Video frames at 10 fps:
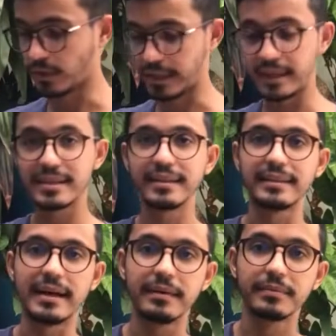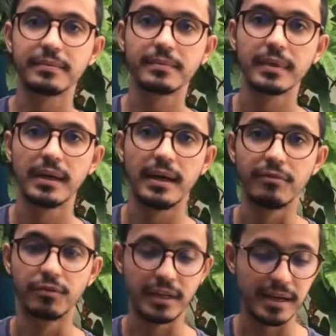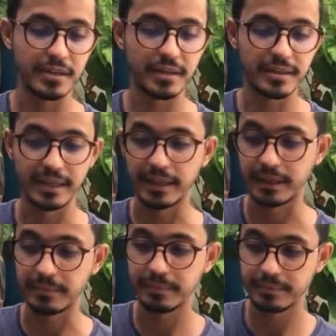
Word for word: vou acrescentar a folhagem seca.